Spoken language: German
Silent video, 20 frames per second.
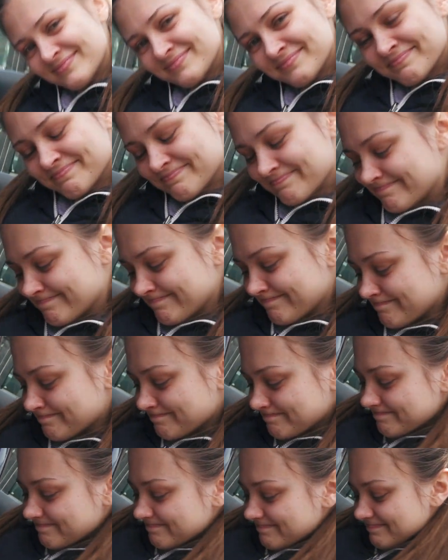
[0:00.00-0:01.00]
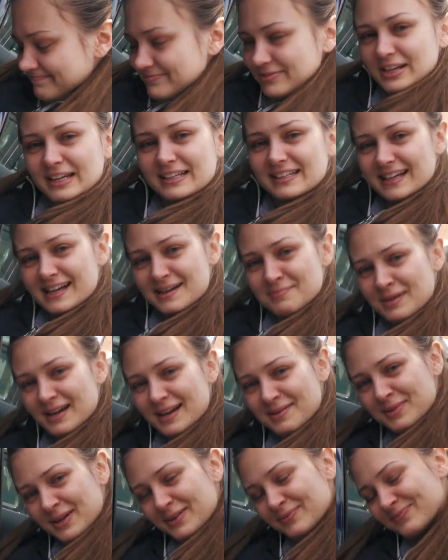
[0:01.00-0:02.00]
Hm? Hm, vielleicht der
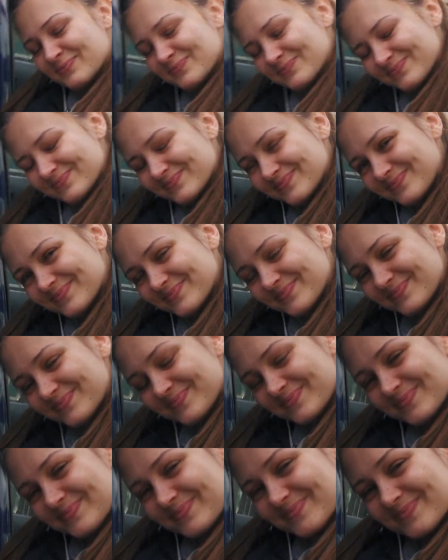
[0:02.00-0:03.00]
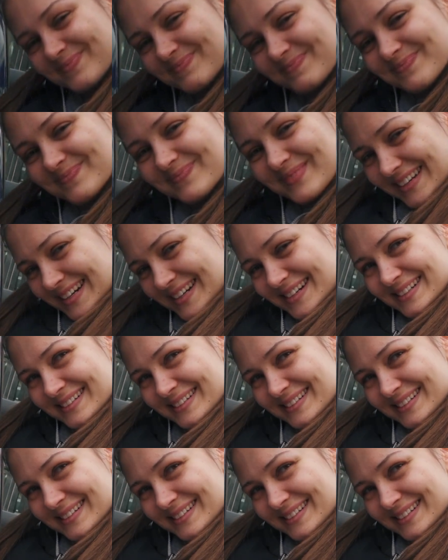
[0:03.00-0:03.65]
Kameramann? Gab sie zum Valentinstag? Ja.